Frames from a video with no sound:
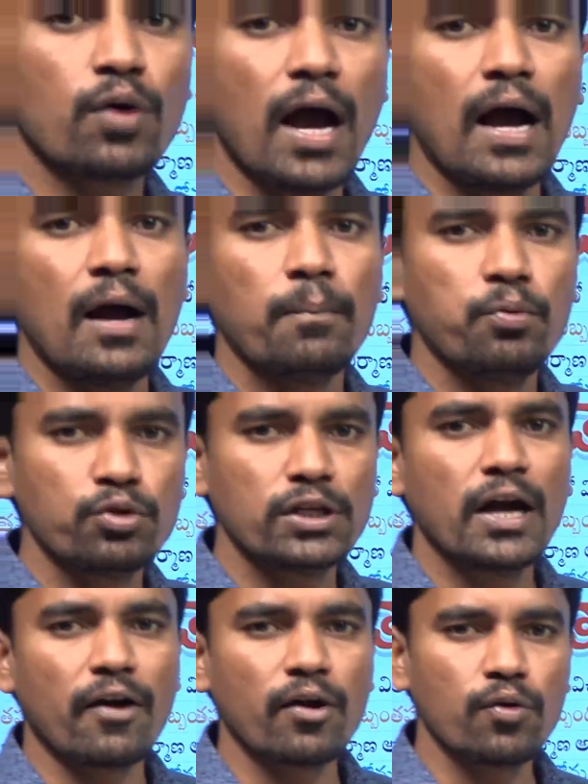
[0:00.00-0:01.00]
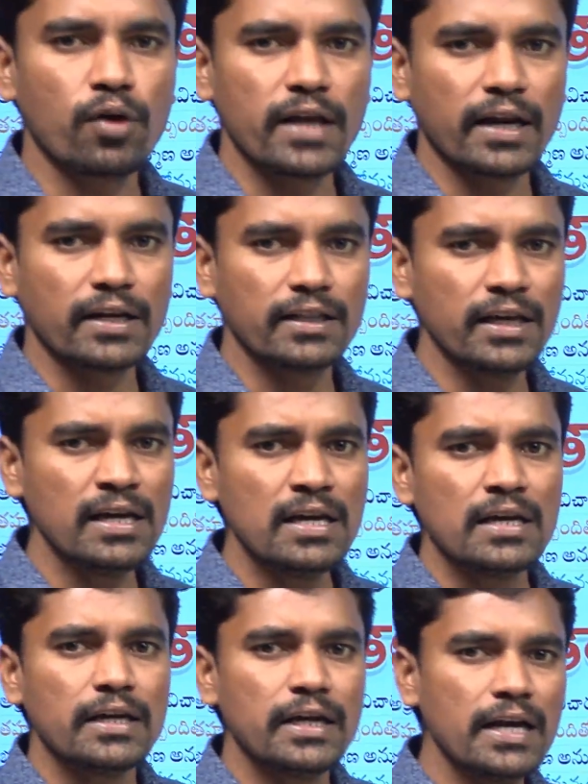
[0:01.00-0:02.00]
కూడా పూర్తి కావడం కూడా జరిగింది
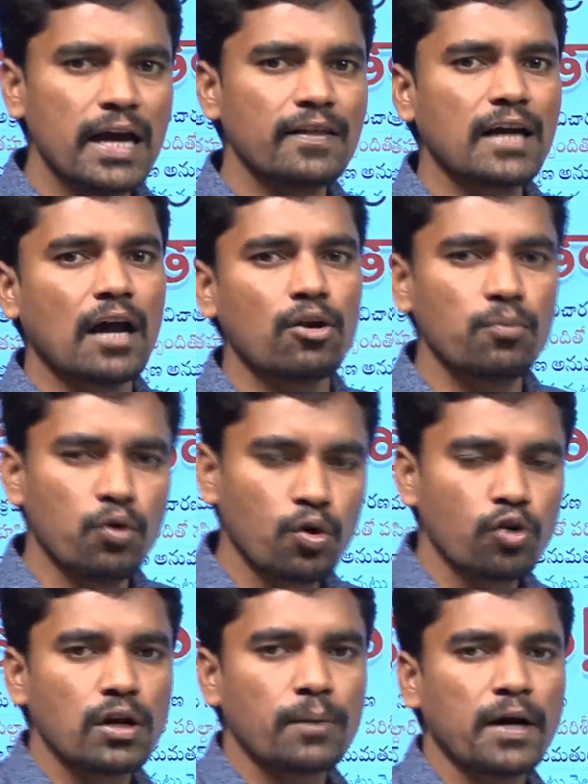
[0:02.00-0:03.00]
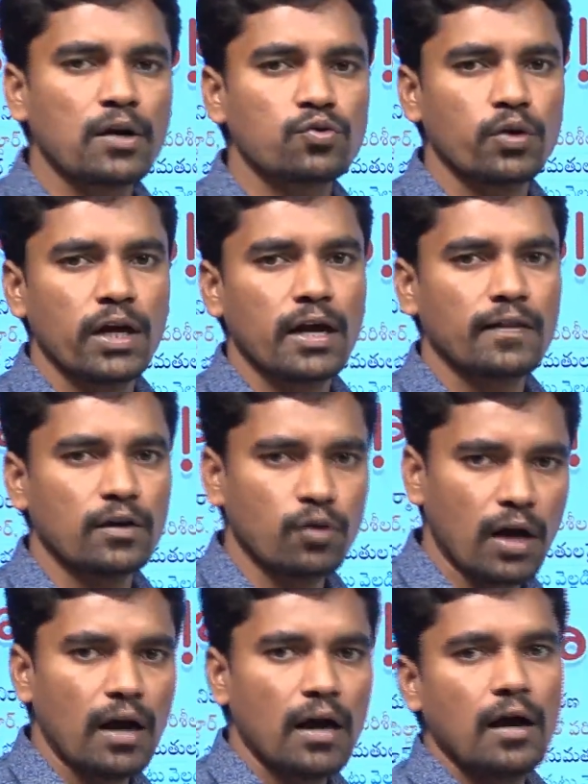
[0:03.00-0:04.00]
ఈడీ అధికారులు మూడు రోజుల పాటు సోనియా గాంధీని
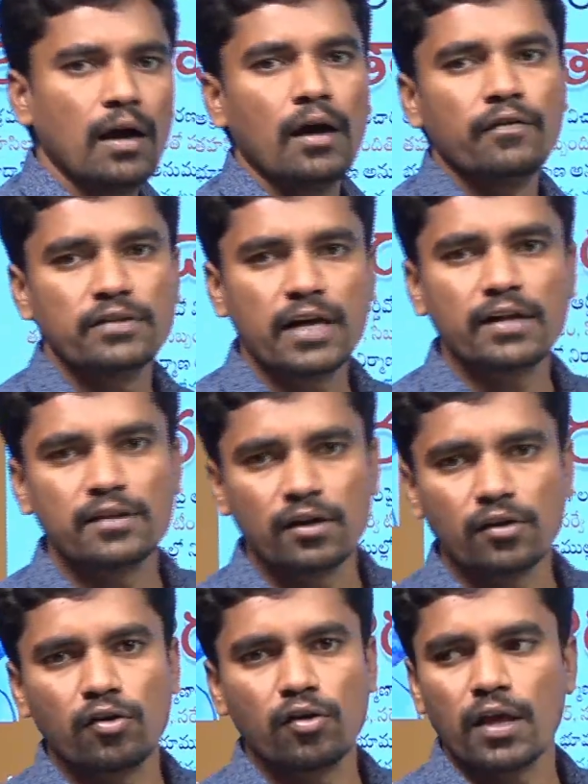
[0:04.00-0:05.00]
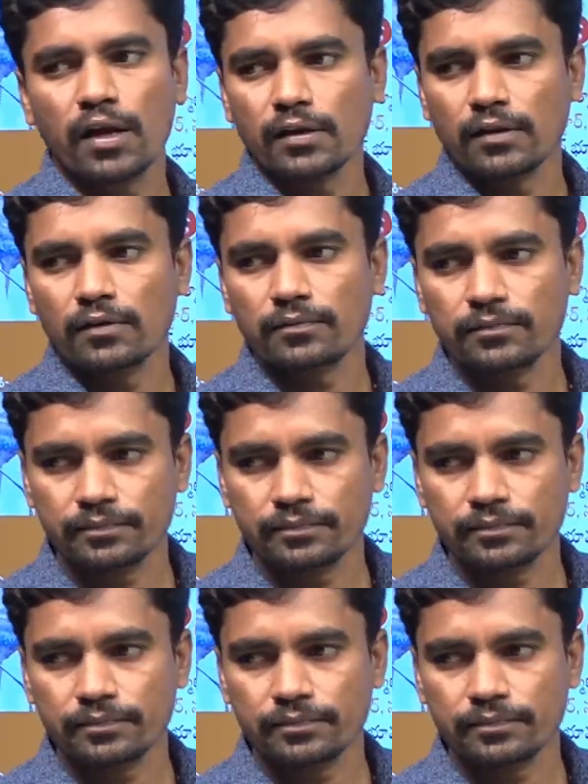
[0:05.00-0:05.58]
కూడా విచారించడం జరిగింది